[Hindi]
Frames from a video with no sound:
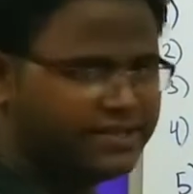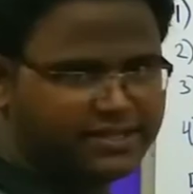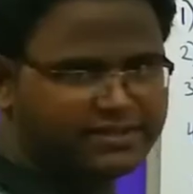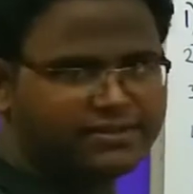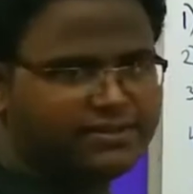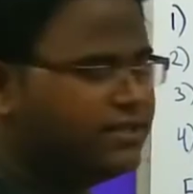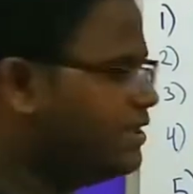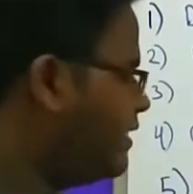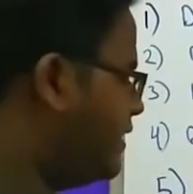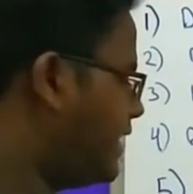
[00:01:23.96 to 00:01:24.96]
किया था
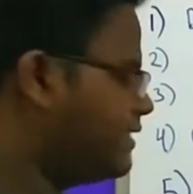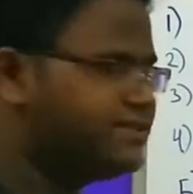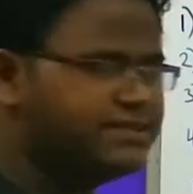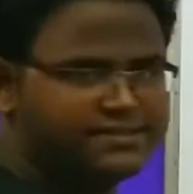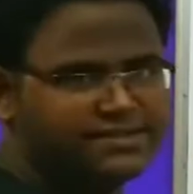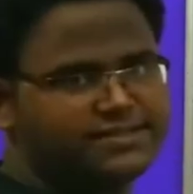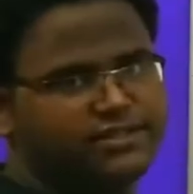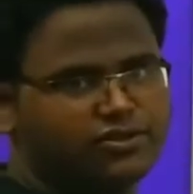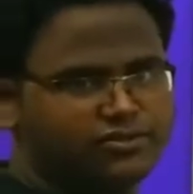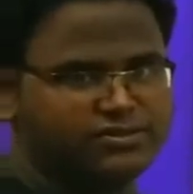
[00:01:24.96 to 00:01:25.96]
डायरेक्ट सी
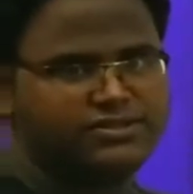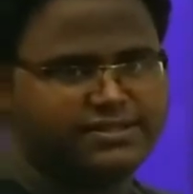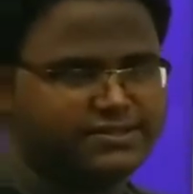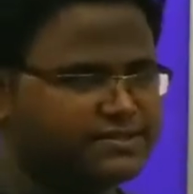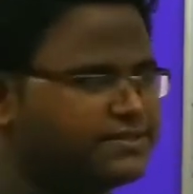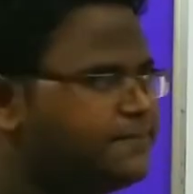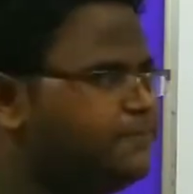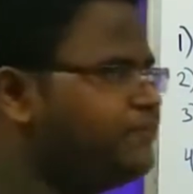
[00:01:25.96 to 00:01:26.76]
एंड टॉर्शनल सीयर